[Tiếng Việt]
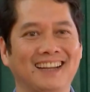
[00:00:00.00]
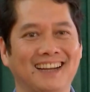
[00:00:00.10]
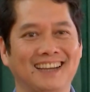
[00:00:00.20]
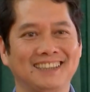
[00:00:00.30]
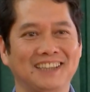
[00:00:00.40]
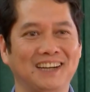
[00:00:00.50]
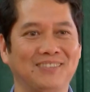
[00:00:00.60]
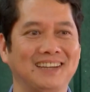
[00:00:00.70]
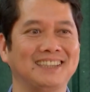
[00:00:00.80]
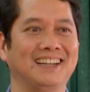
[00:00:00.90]
lần xưa
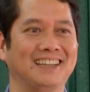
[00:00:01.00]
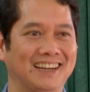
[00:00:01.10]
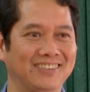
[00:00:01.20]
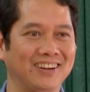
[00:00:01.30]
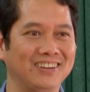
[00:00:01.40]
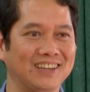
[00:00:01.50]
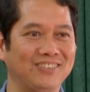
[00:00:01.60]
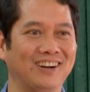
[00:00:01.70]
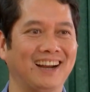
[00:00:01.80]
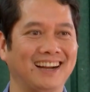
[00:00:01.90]
lò côn tuổi sùng
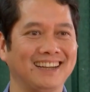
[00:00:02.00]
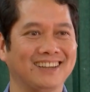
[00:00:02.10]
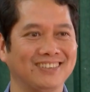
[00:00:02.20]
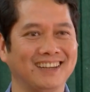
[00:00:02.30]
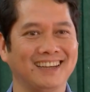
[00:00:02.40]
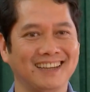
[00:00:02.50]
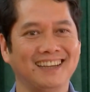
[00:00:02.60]
bò xà cha